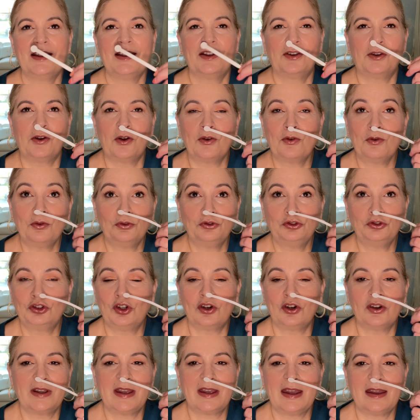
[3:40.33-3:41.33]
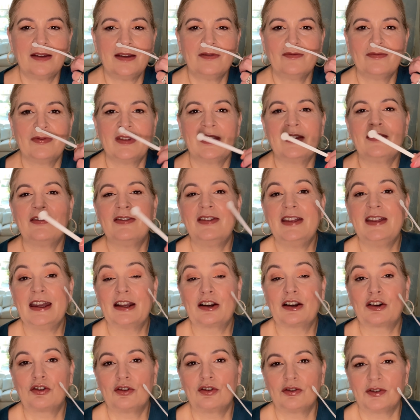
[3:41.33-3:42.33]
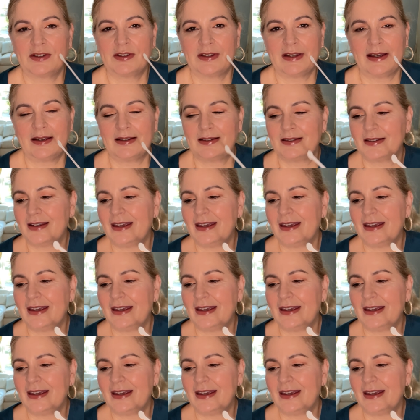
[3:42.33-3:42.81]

con un toque de rosas.